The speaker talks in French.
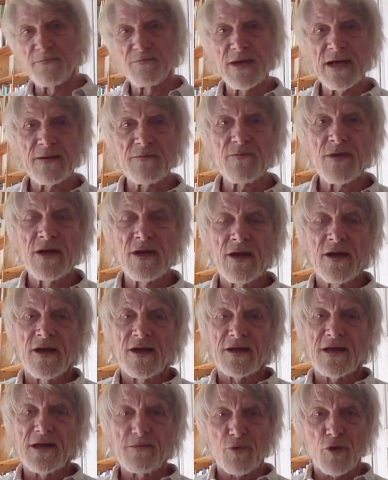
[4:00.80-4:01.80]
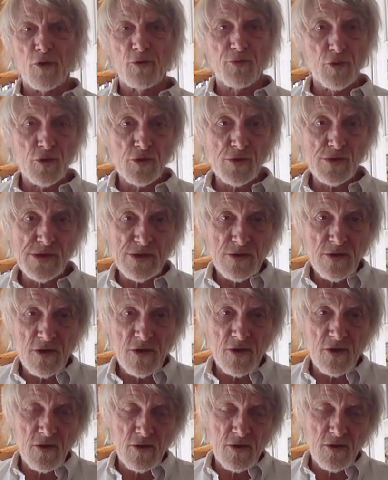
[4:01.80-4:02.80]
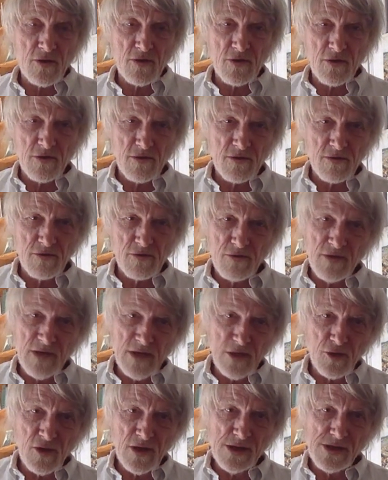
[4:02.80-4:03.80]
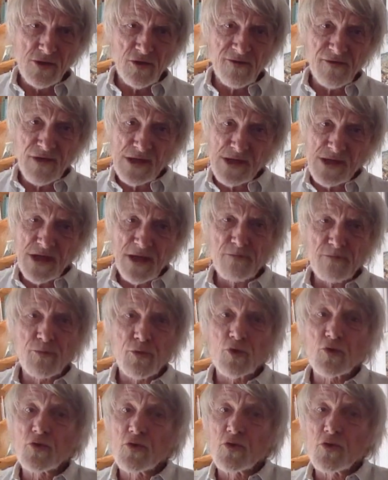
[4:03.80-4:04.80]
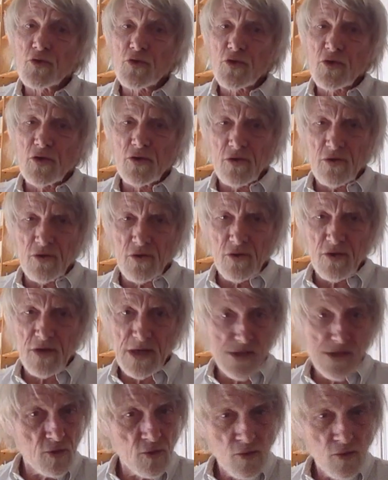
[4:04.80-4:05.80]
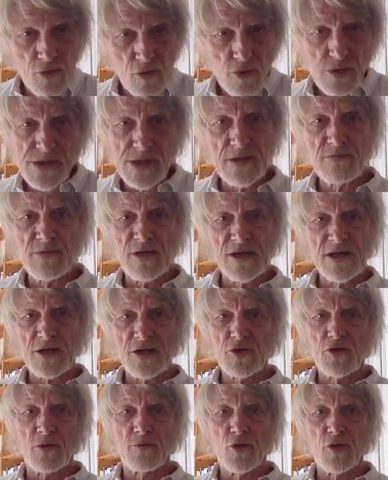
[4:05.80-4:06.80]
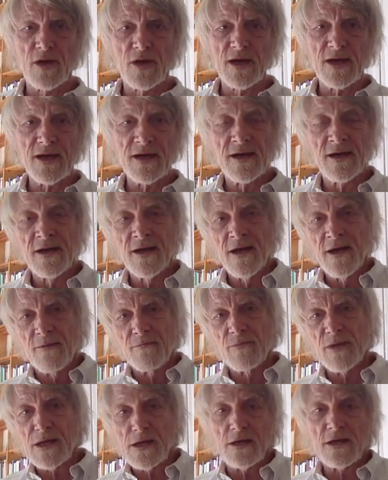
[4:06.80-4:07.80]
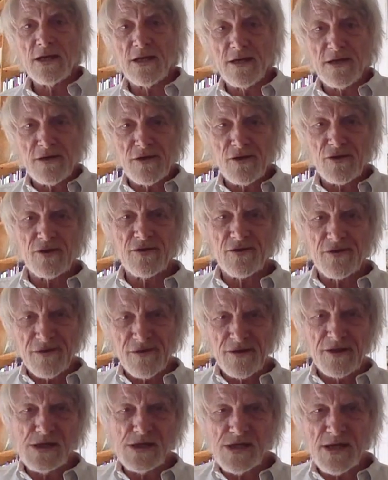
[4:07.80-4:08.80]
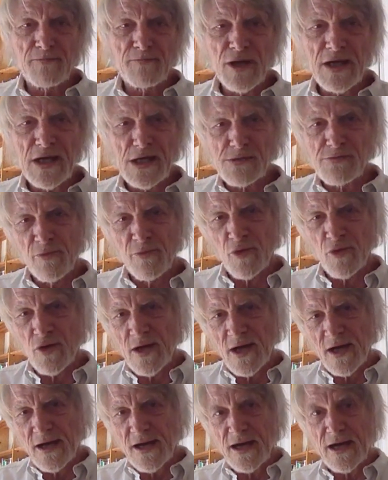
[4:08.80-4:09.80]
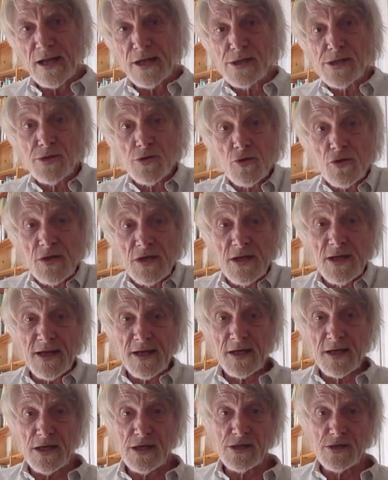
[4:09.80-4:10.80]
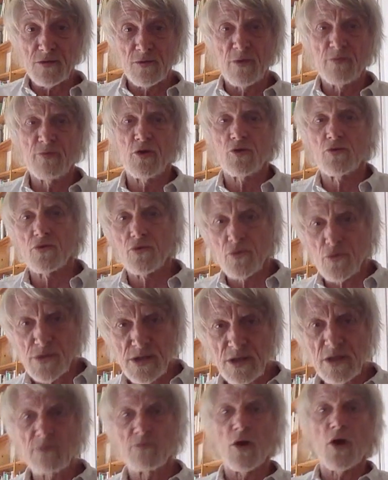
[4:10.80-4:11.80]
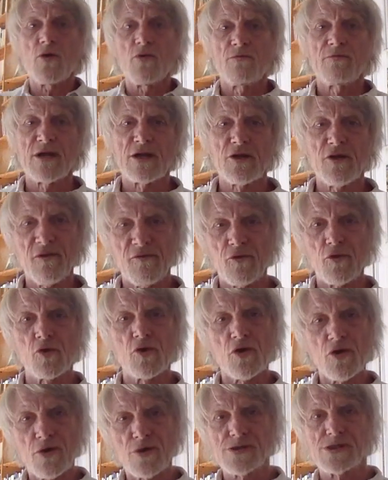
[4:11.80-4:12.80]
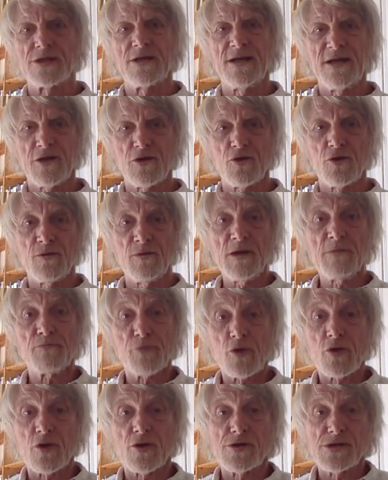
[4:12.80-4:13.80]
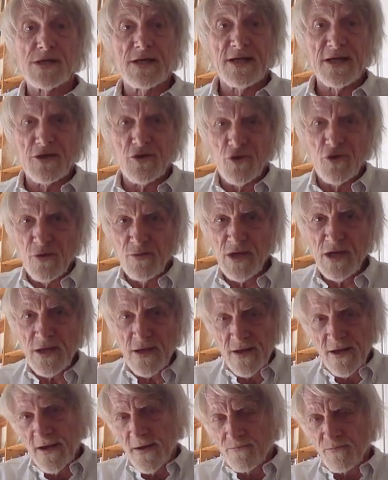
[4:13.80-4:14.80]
les mêmes, qui proposent euh, une allocation universelle pour d'autres raisons, aussi de manière temporaire, mais qui, qui s'applique à ce moment-là à la sortie de la crise. Au moment où on se dit, bon, maintenant il faut relancer l'économie, pour relancer l'économie,